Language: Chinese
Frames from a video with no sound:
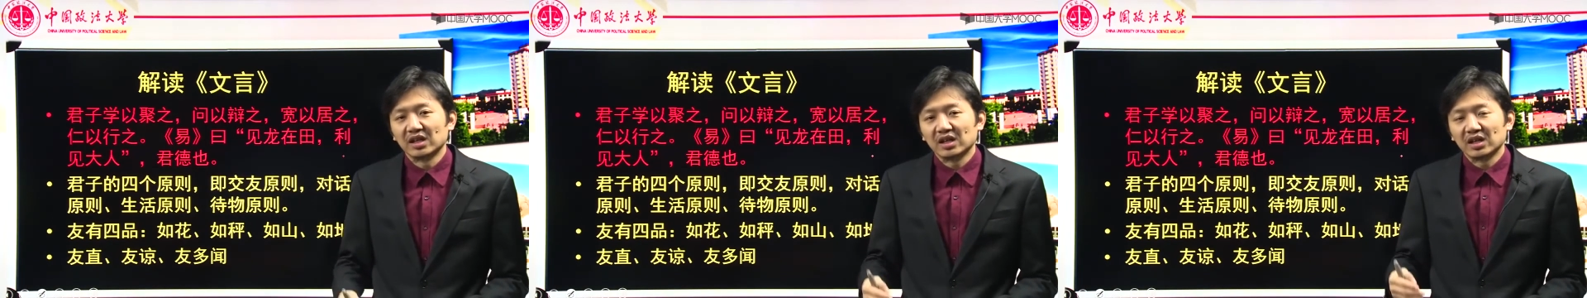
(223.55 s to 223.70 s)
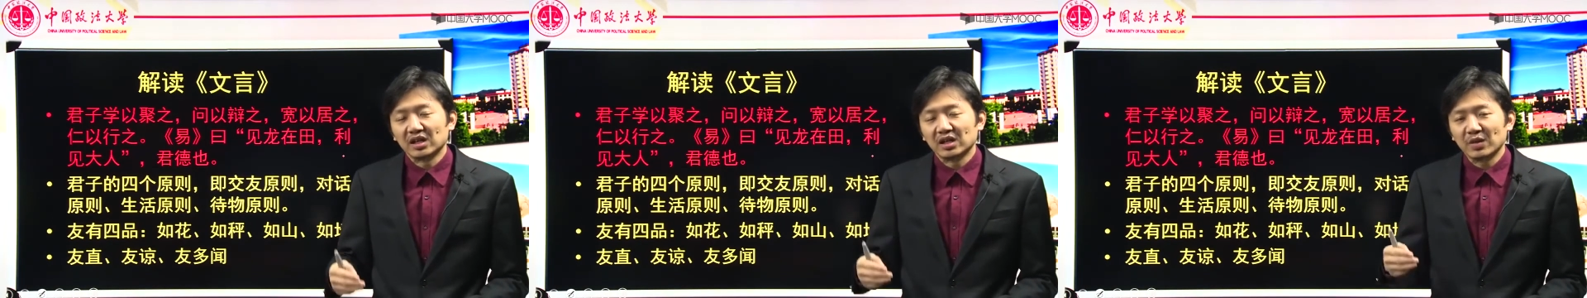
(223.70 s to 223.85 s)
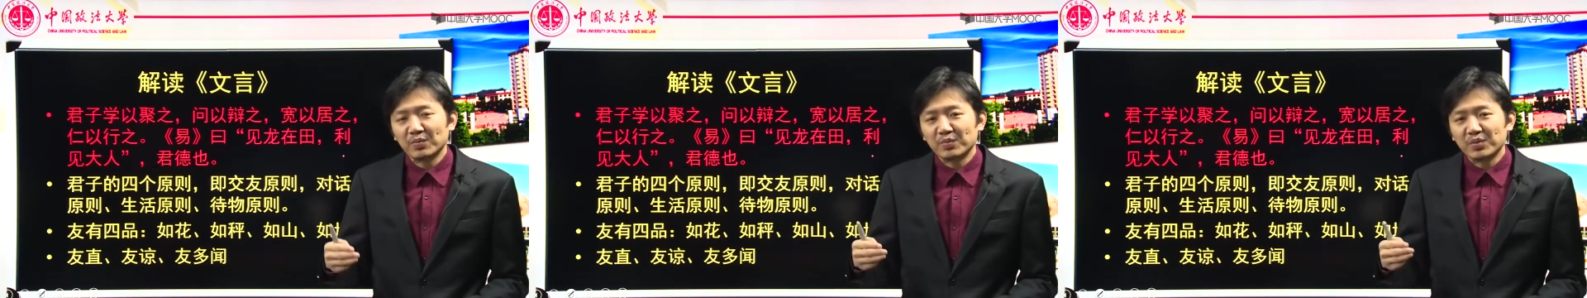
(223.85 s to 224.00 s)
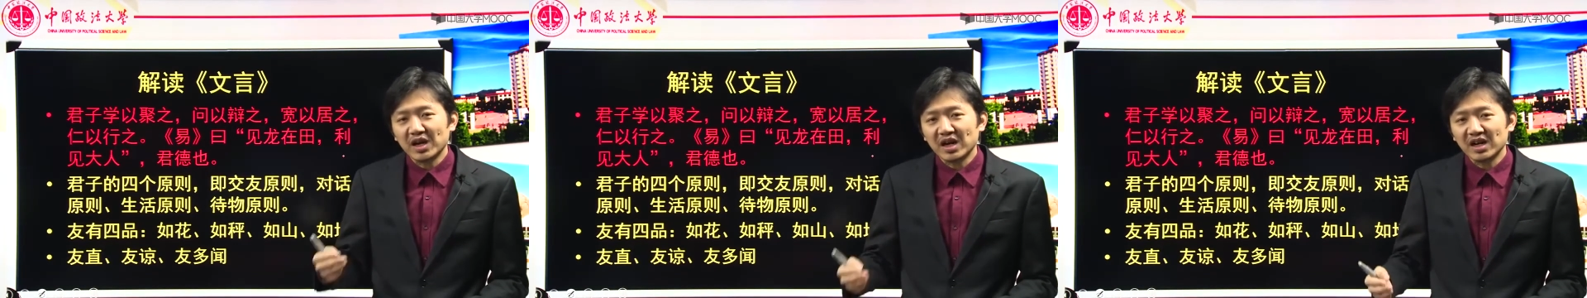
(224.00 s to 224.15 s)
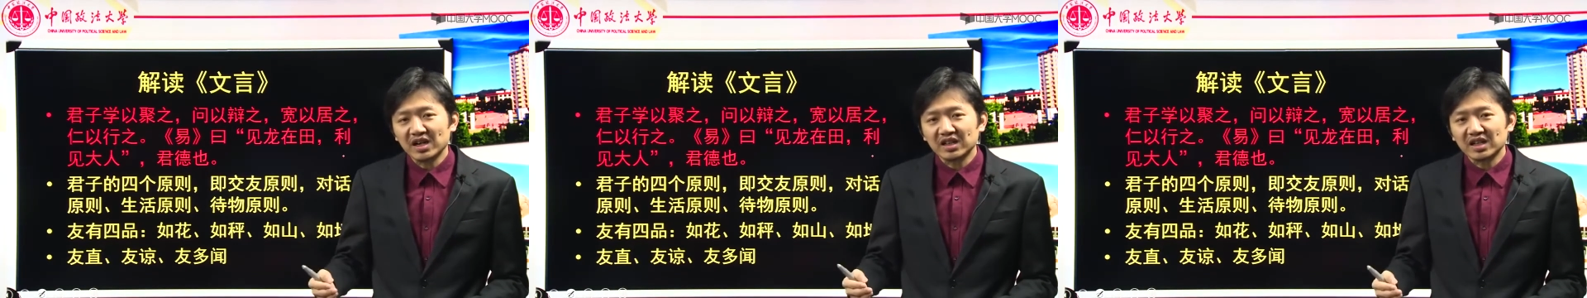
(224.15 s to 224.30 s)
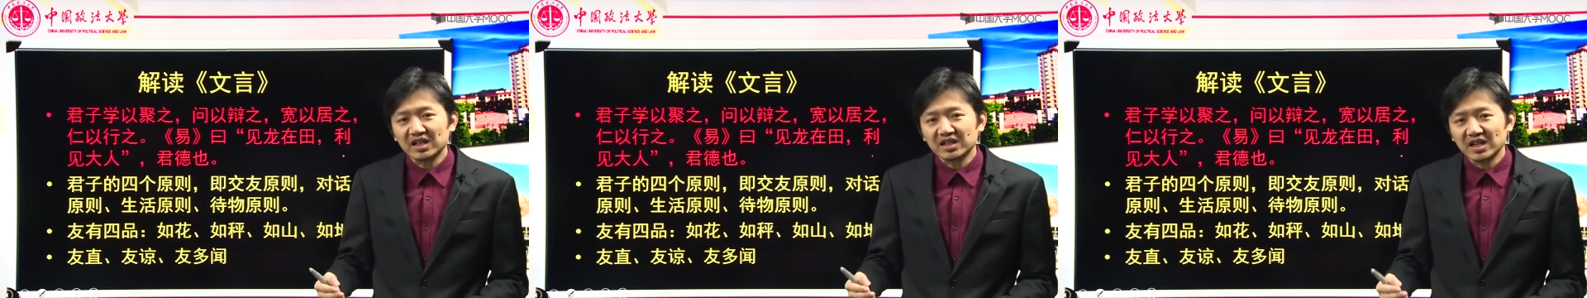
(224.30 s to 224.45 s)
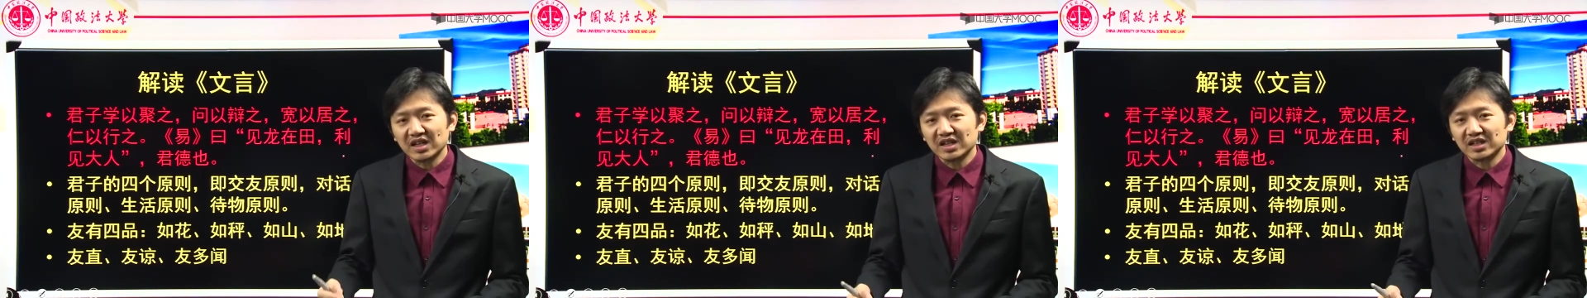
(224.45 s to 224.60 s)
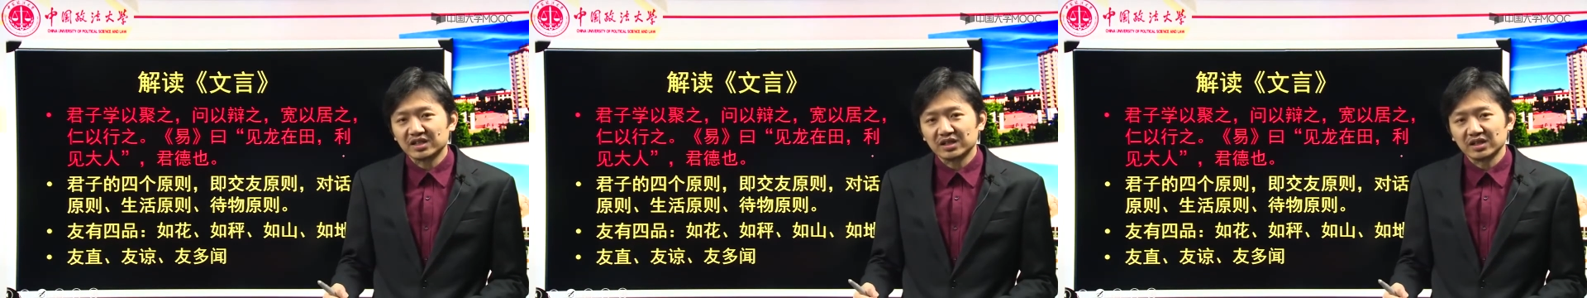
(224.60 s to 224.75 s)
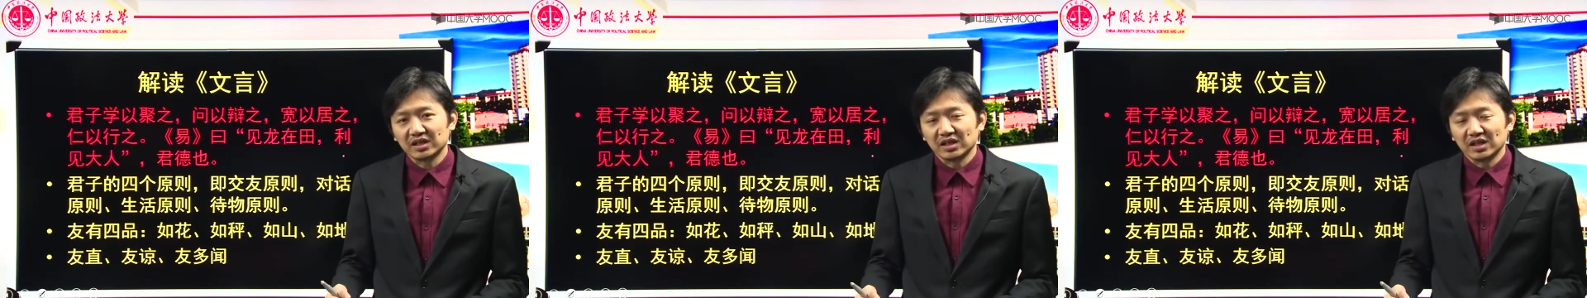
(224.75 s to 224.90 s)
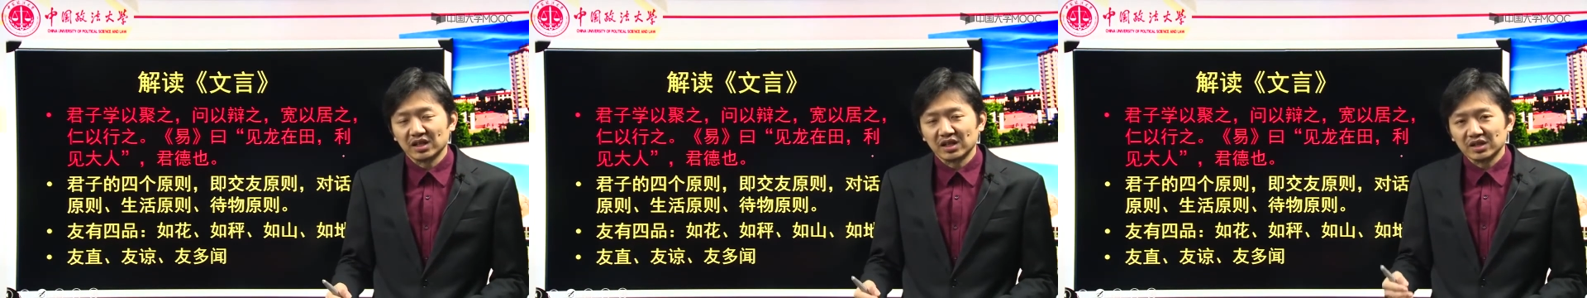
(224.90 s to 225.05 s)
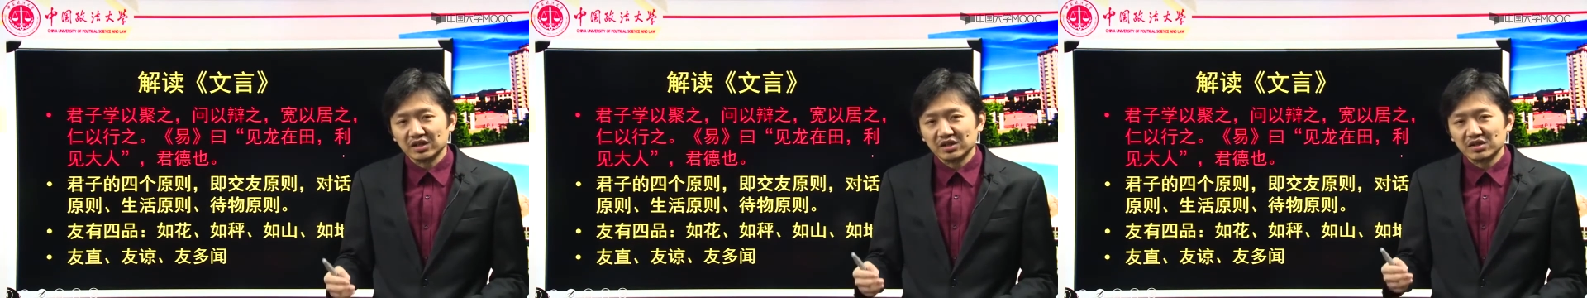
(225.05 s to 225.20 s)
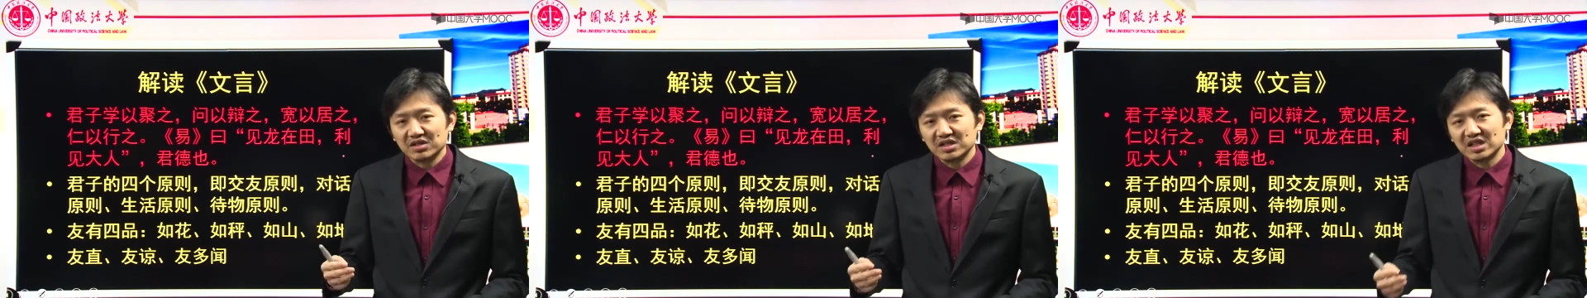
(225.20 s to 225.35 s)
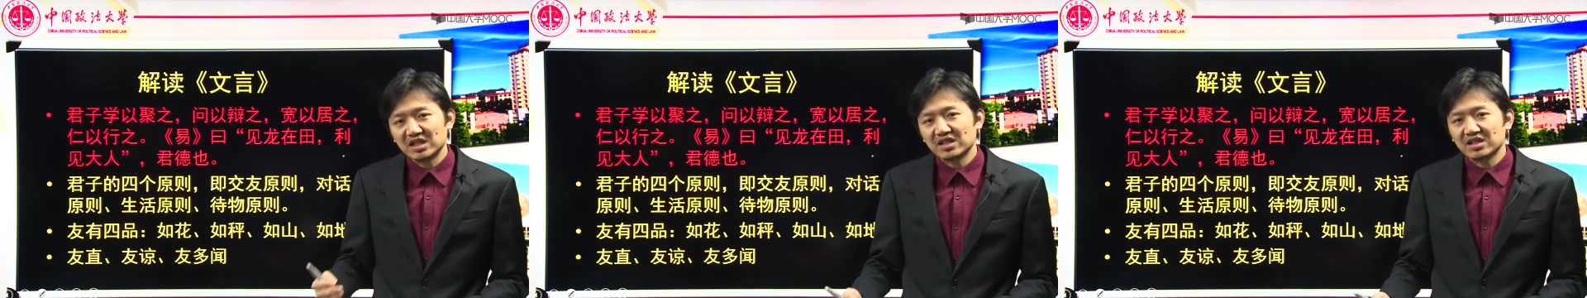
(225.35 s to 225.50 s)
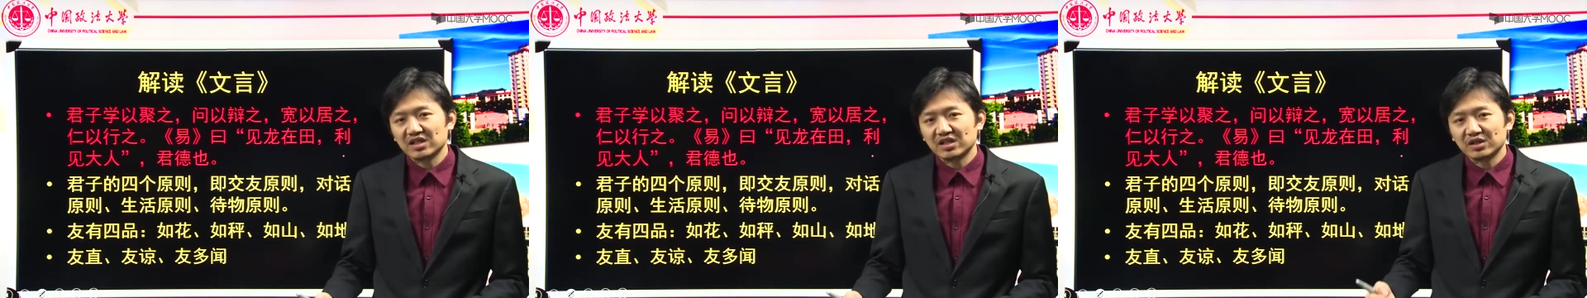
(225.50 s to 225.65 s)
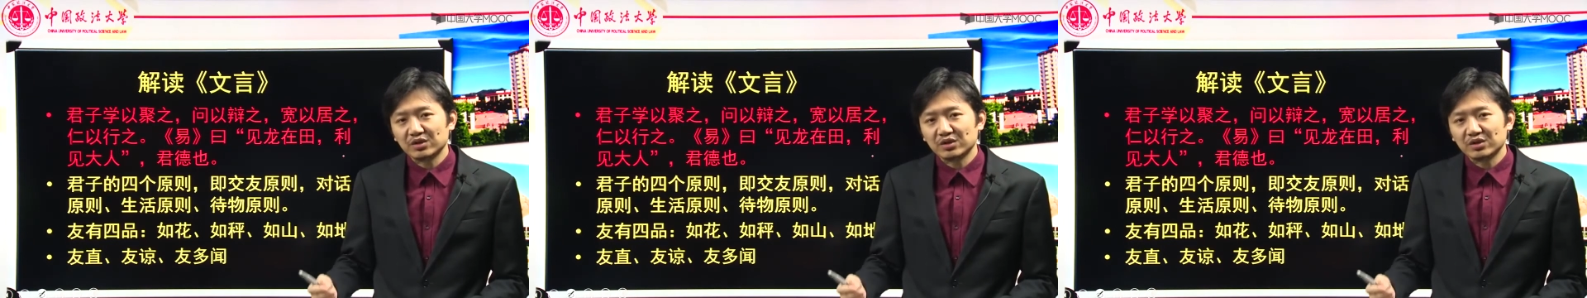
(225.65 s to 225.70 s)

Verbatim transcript: 和别人的认识去进行